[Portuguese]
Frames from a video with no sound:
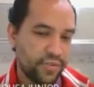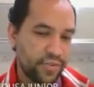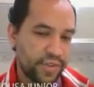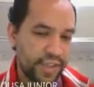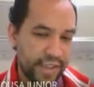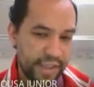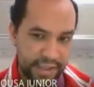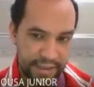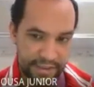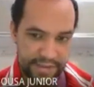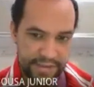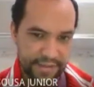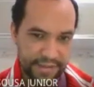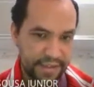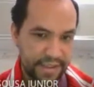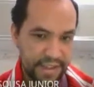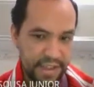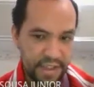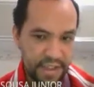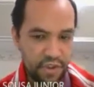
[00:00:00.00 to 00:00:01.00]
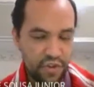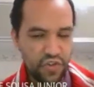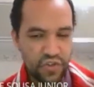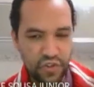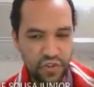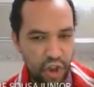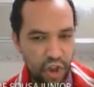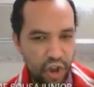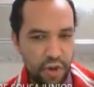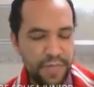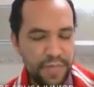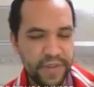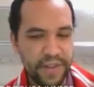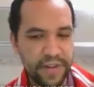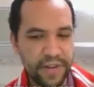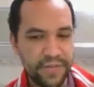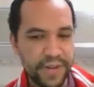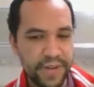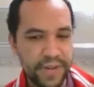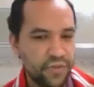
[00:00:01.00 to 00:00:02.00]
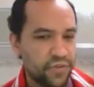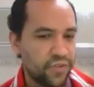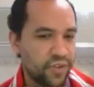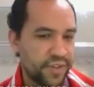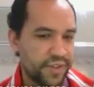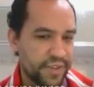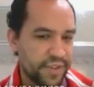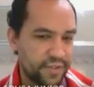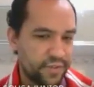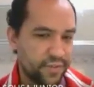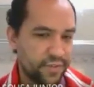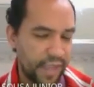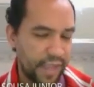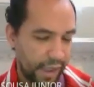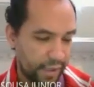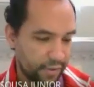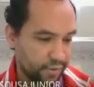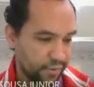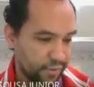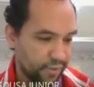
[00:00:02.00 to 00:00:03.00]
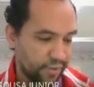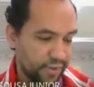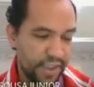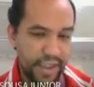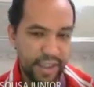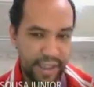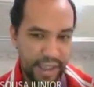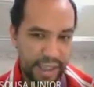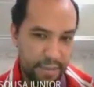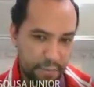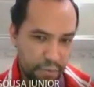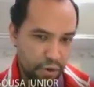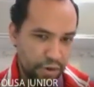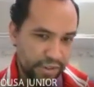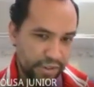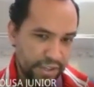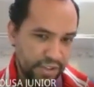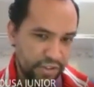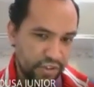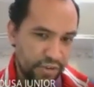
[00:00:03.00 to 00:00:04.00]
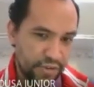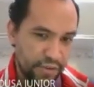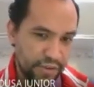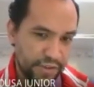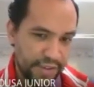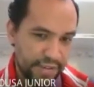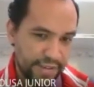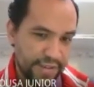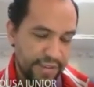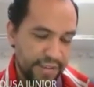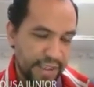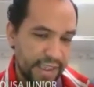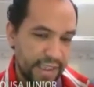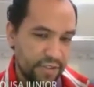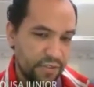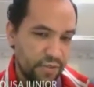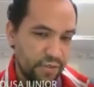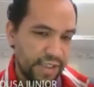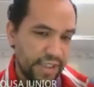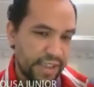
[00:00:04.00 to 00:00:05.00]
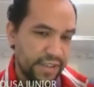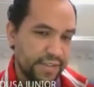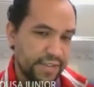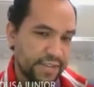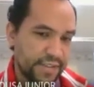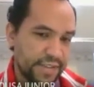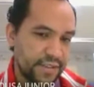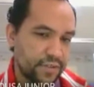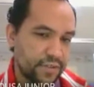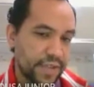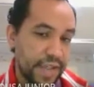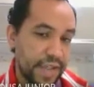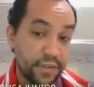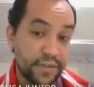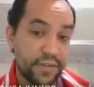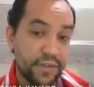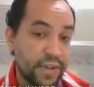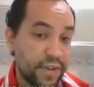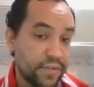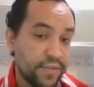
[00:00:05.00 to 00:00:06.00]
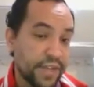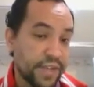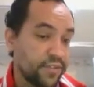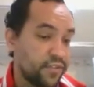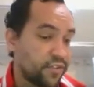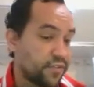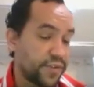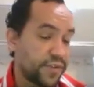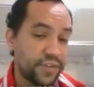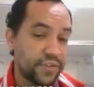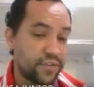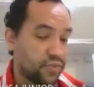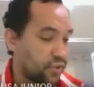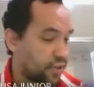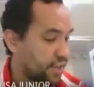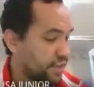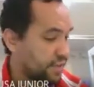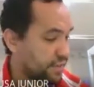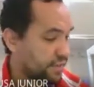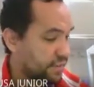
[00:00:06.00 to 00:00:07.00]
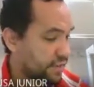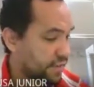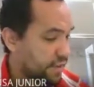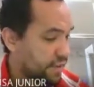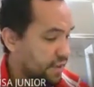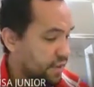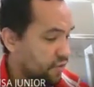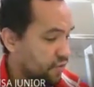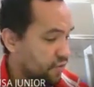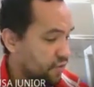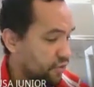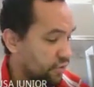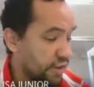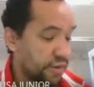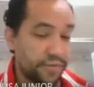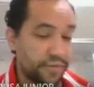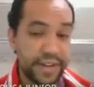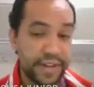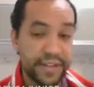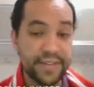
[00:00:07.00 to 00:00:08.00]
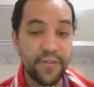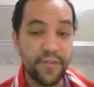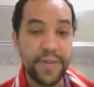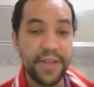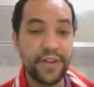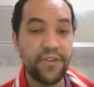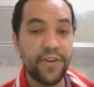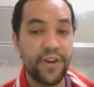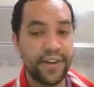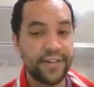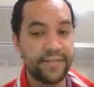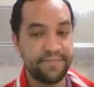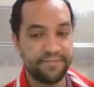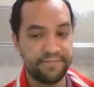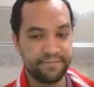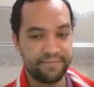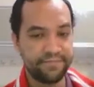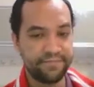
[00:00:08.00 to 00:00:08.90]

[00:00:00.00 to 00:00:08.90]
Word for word: do que esse, só observando os dois resultados. É importante que vocês entendam que esses resultados são resultados de frações quando eu tenho fração menor.